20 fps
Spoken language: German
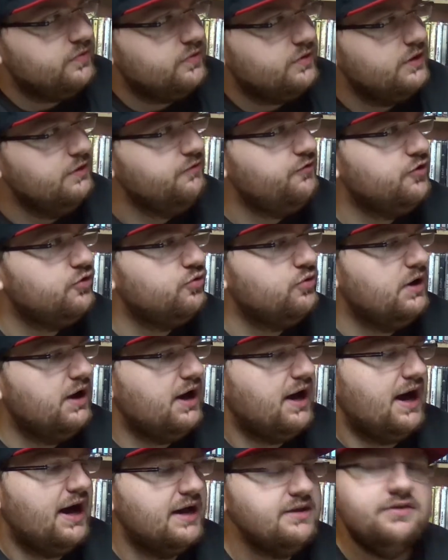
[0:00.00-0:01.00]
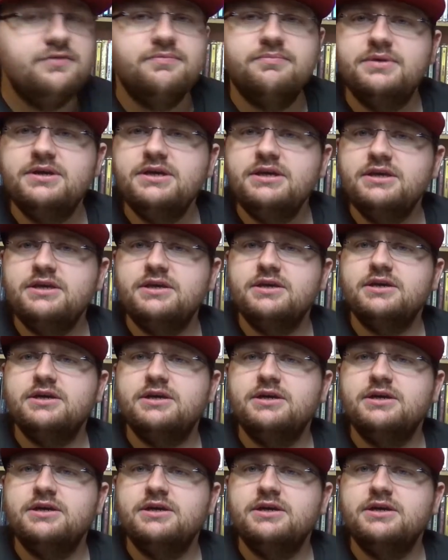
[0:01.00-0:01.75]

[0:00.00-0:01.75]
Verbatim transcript: Die Figur hat mich...